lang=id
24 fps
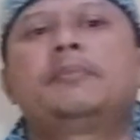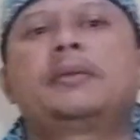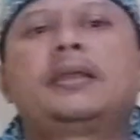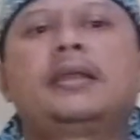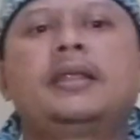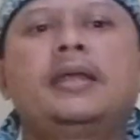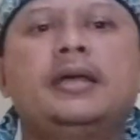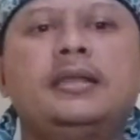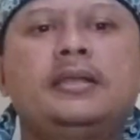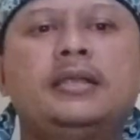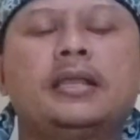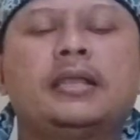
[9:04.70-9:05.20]

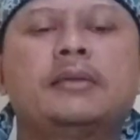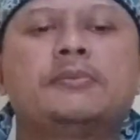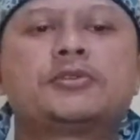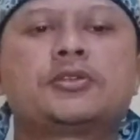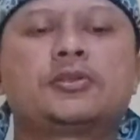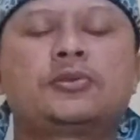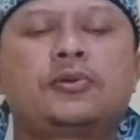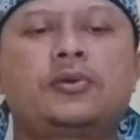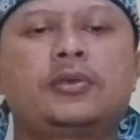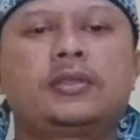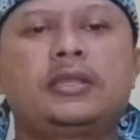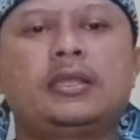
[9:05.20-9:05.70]
pernah dalam
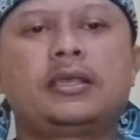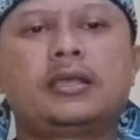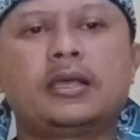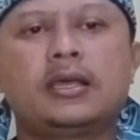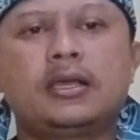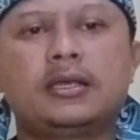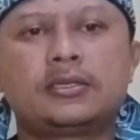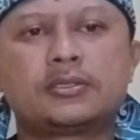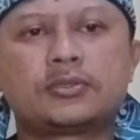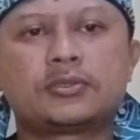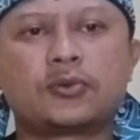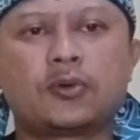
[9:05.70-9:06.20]
suatu
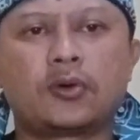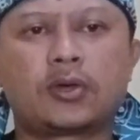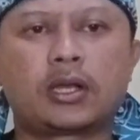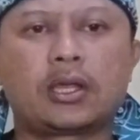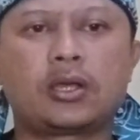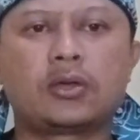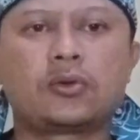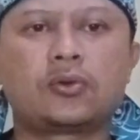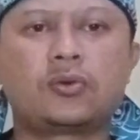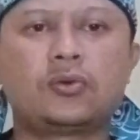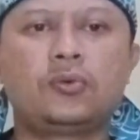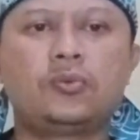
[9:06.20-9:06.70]
ketika
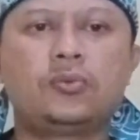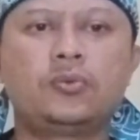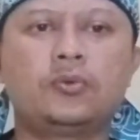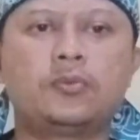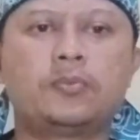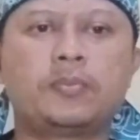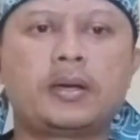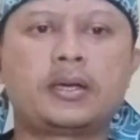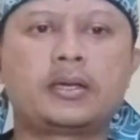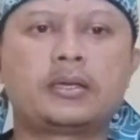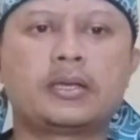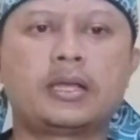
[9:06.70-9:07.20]
seorang
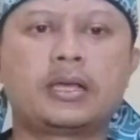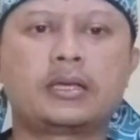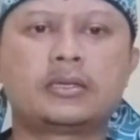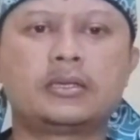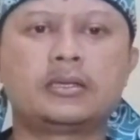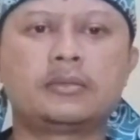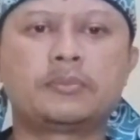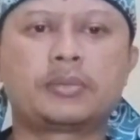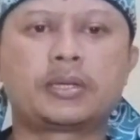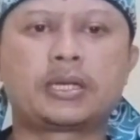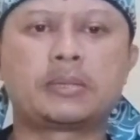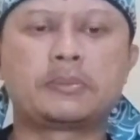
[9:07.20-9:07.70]
kubu pagar
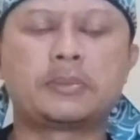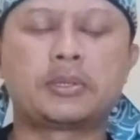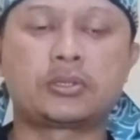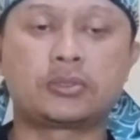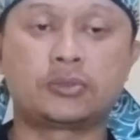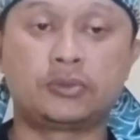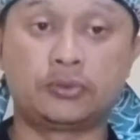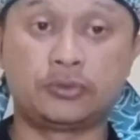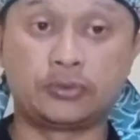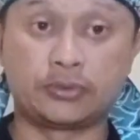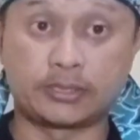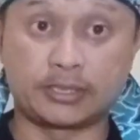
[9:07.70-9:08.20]
ageng bernama
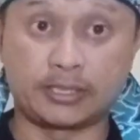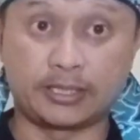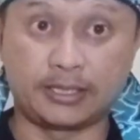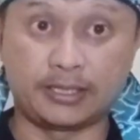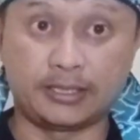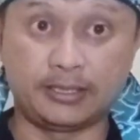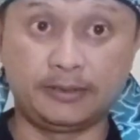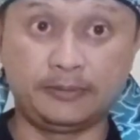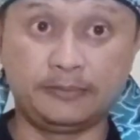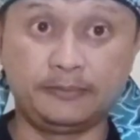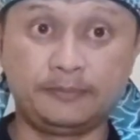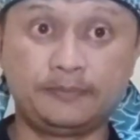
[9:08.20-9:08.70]
Ku
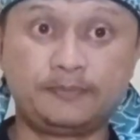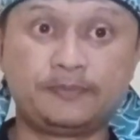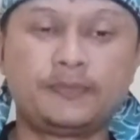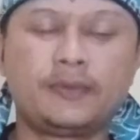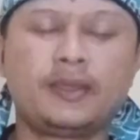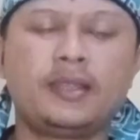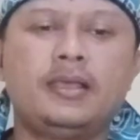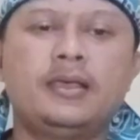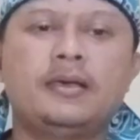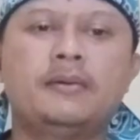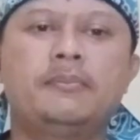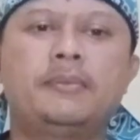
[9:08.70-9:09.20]
Husen
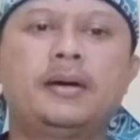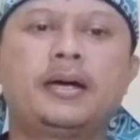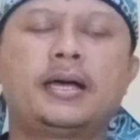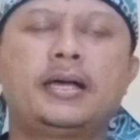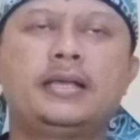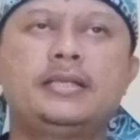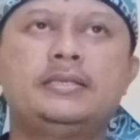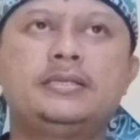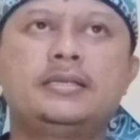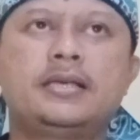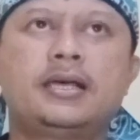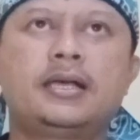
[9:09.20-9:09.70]

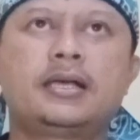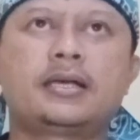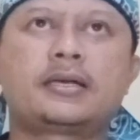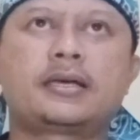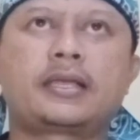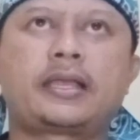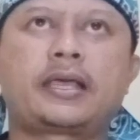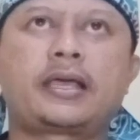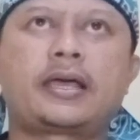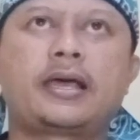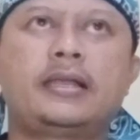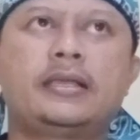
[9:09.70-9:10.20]
mengajak
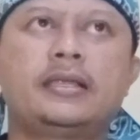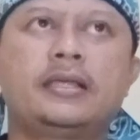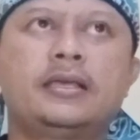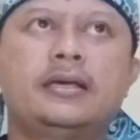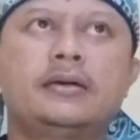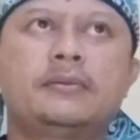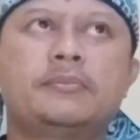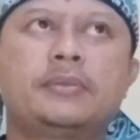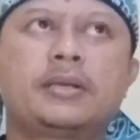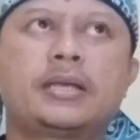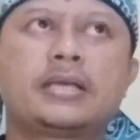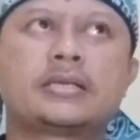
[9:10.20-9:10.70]
rekannya
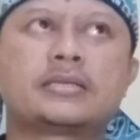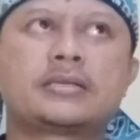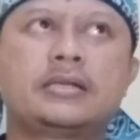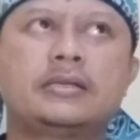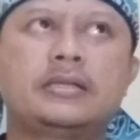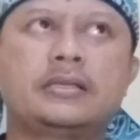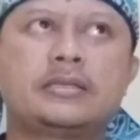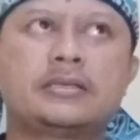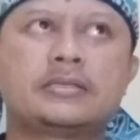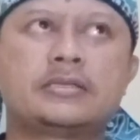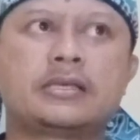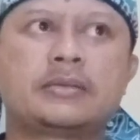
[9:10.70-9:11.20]
yang
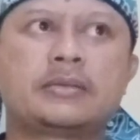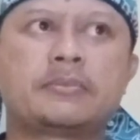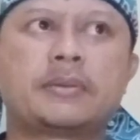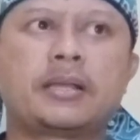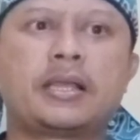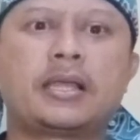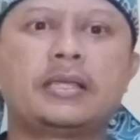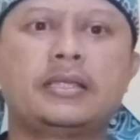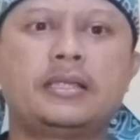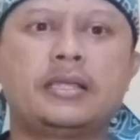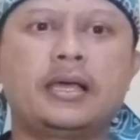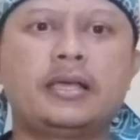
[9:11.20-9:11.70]
berasal dari
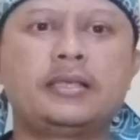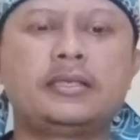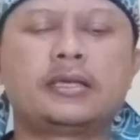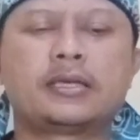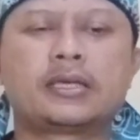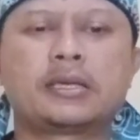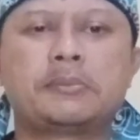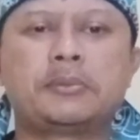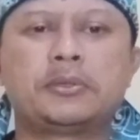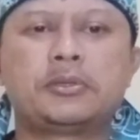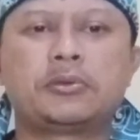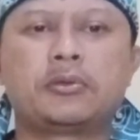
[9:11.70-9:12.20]
Tasikmalaya
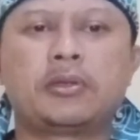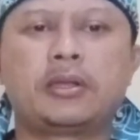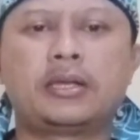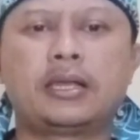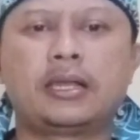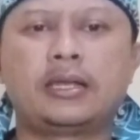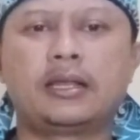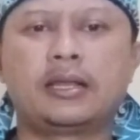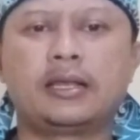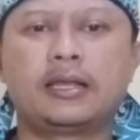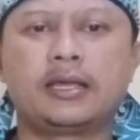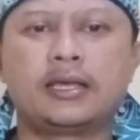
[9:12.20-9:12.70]
yang
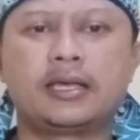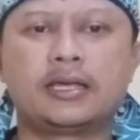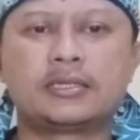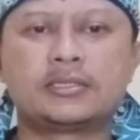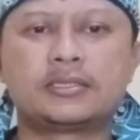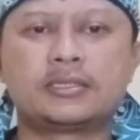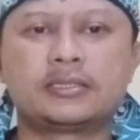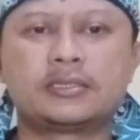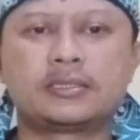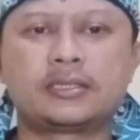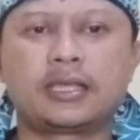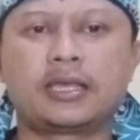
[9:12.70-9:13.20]
kebetulan adalah
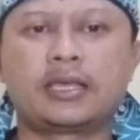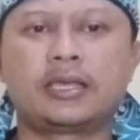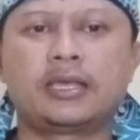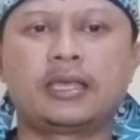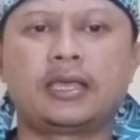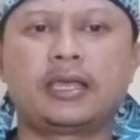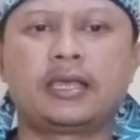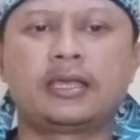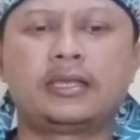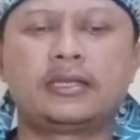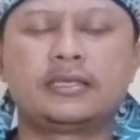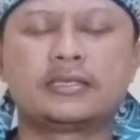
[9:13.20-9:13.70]

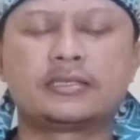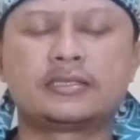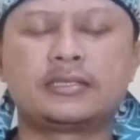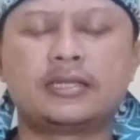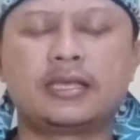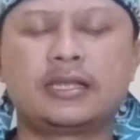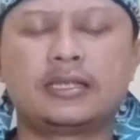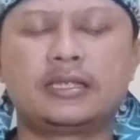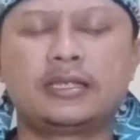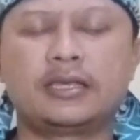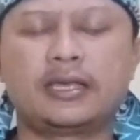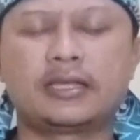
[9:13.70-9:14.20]
etnis
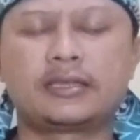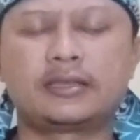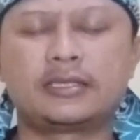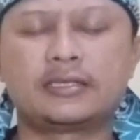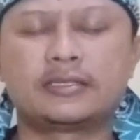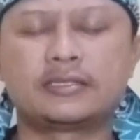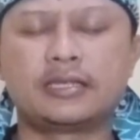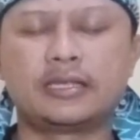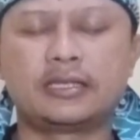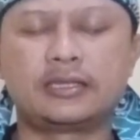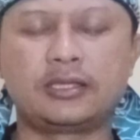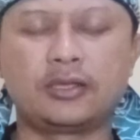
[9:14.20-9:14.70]
dari
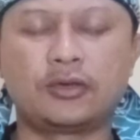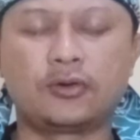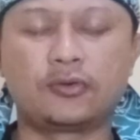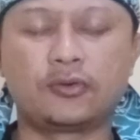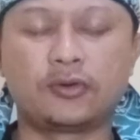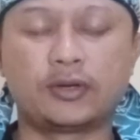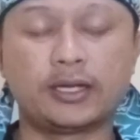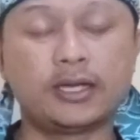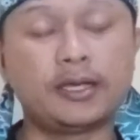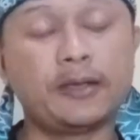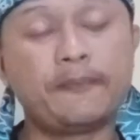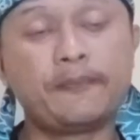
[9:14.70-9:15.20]
etnis dari
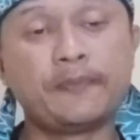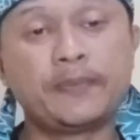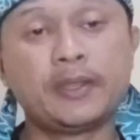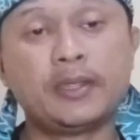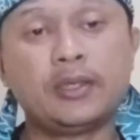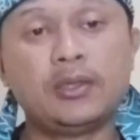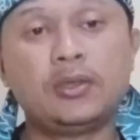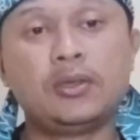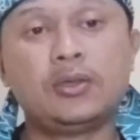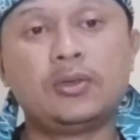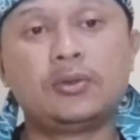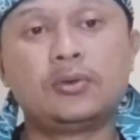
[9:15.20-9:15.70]
Tionghoa
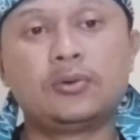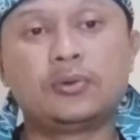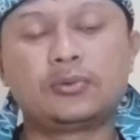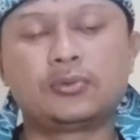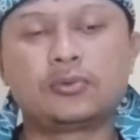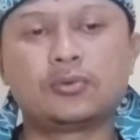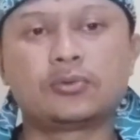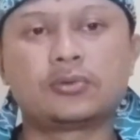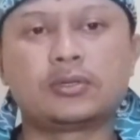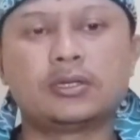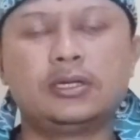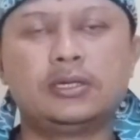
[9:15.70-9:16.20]

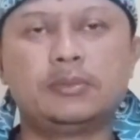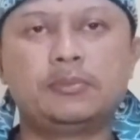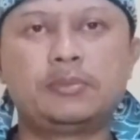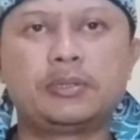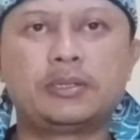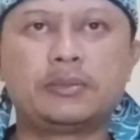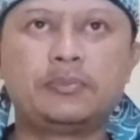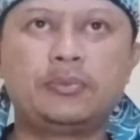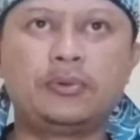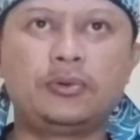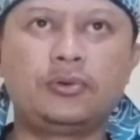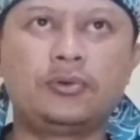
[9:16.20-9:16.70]
untuk e,
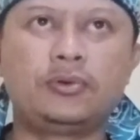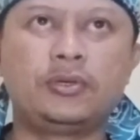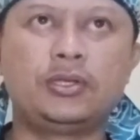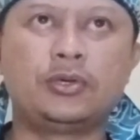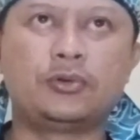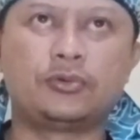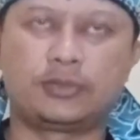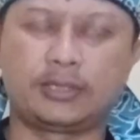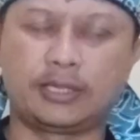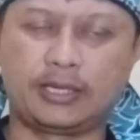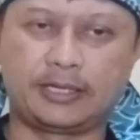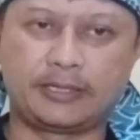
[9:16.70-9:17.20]
berburu di
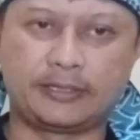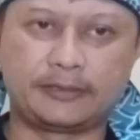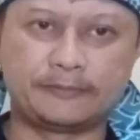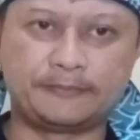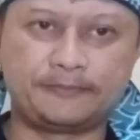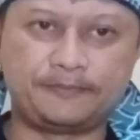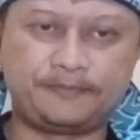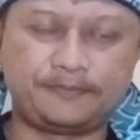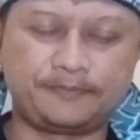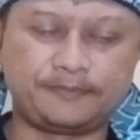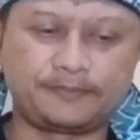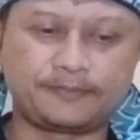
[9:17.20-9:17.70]
hutan.